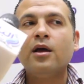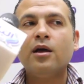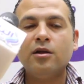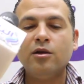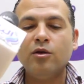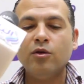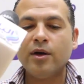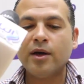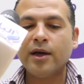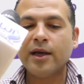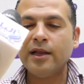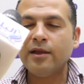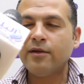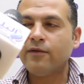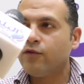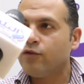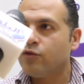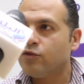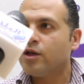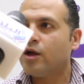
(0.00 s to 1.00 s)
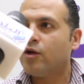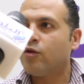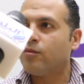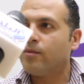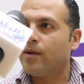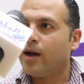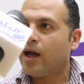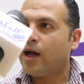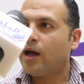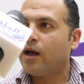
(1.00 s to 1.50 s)
اللي هو خالد فوده
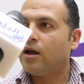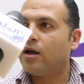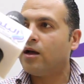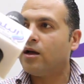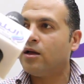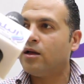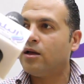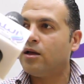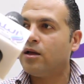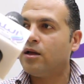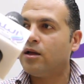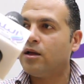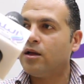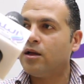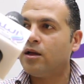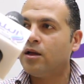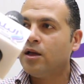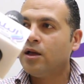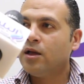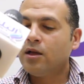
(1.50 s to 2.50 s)
ومع آه